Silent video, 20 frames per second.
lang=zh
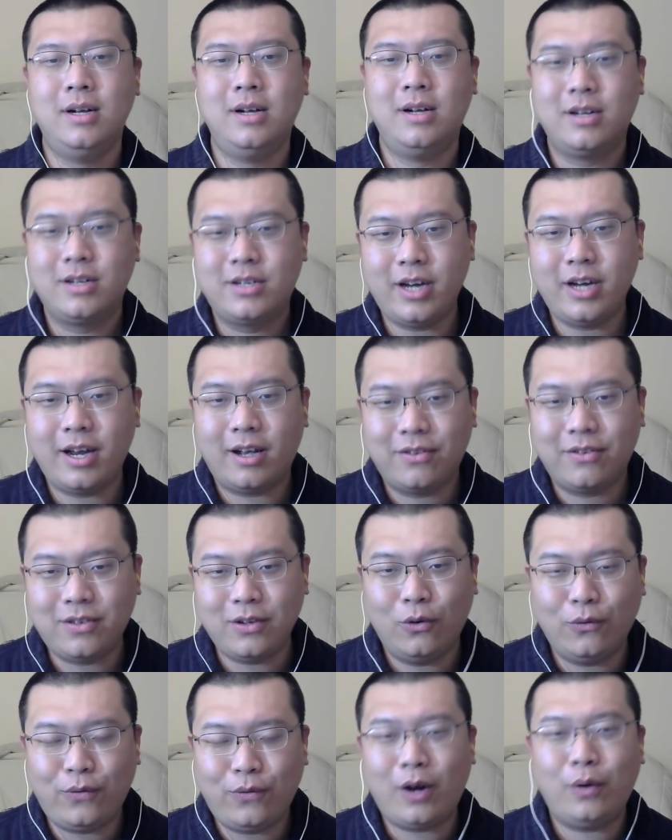这个自
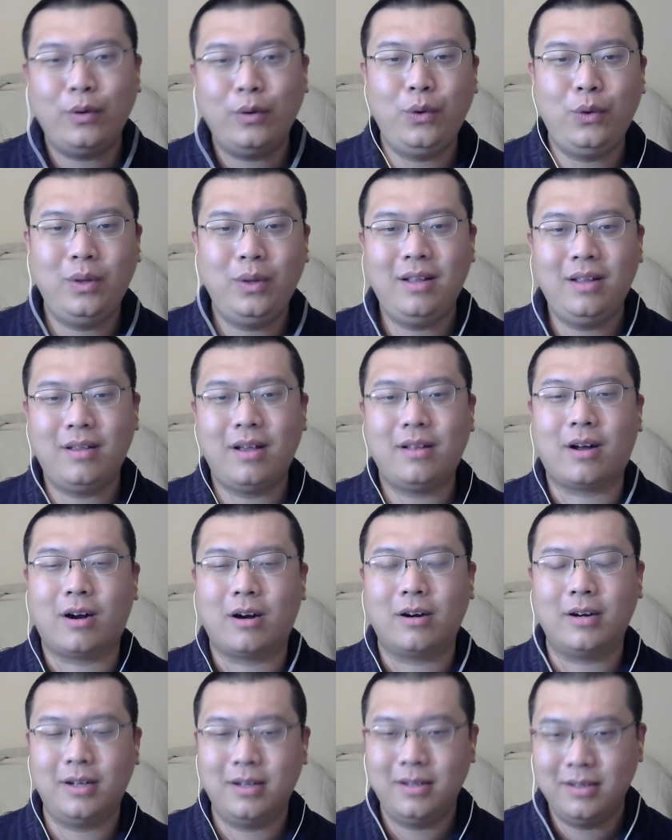由发挥的余地在哪
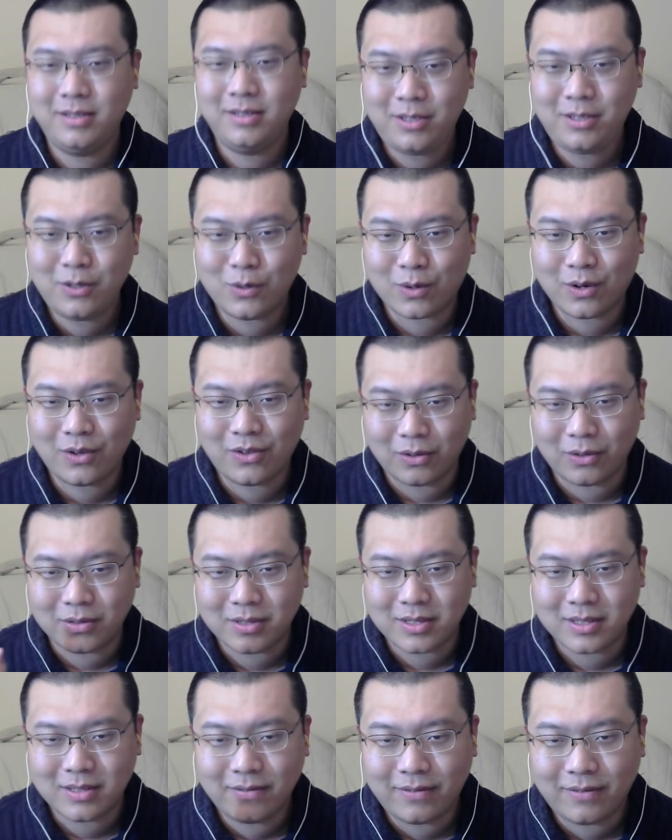儿呢？就是走
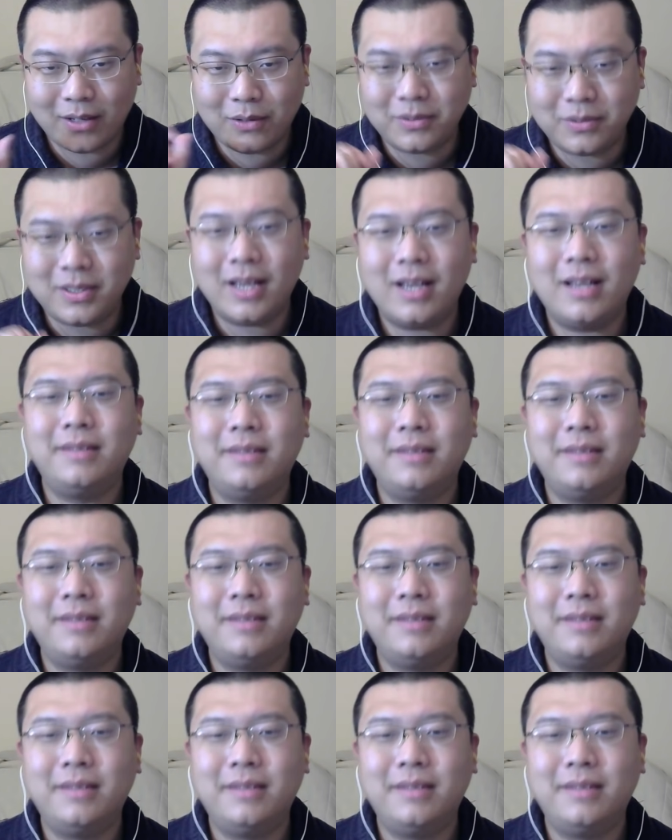司法路线，